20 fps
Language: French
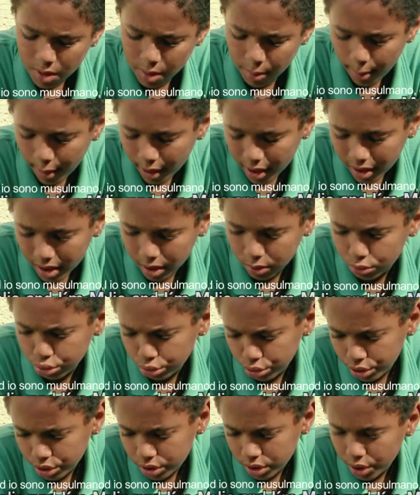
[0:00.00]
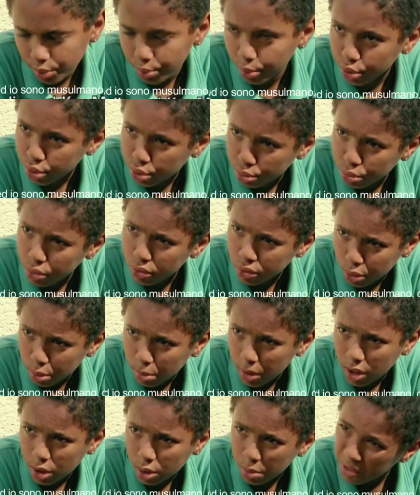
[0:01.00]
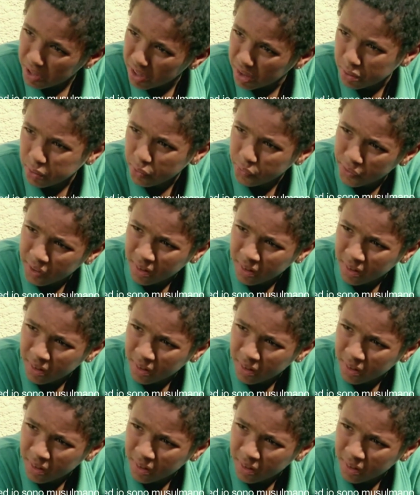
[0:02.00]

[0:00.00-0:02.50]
Ma mère est catholique, moi je suis musulman. Comment ça se